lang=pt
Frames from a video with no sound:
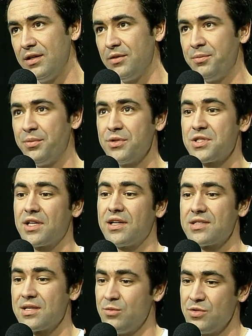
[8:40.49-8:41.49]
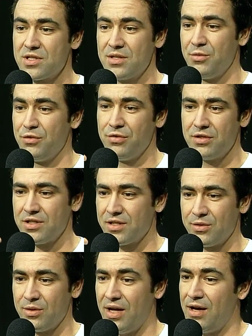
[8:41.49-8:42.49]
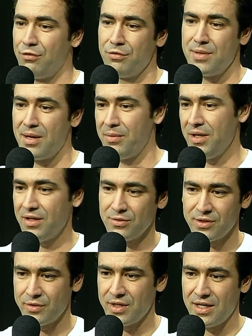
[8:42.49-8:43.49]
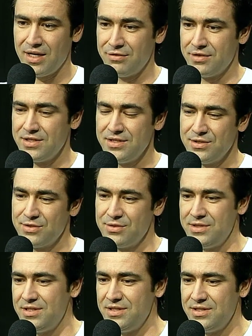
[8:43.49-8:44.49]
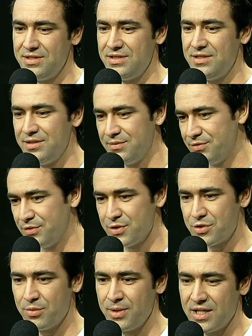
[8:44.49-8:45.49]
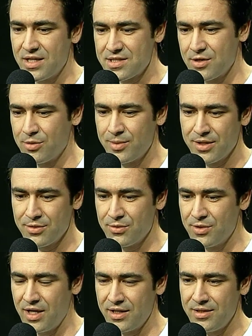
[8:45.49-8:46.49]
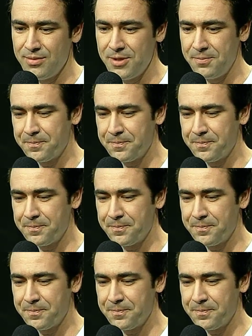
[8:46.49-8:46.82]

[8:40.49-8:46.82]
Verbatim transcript: eu, poxa, que essa música meu avô cantarolava, ou minha mãe cantarolava, isso, e, e fui descobrir que essa obra era do KM.